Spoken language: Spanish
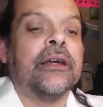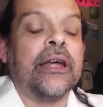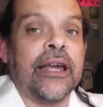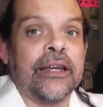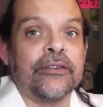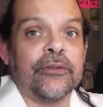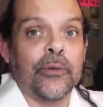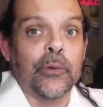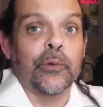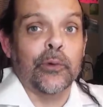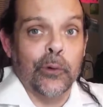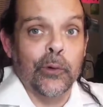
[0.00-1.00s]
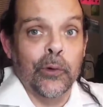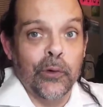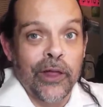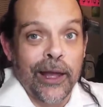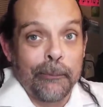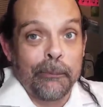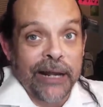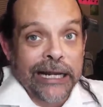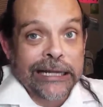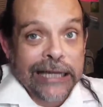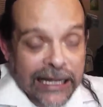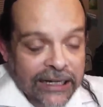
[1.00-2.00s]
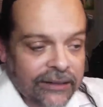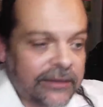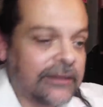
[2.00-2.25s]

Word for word: es un rudo despertar.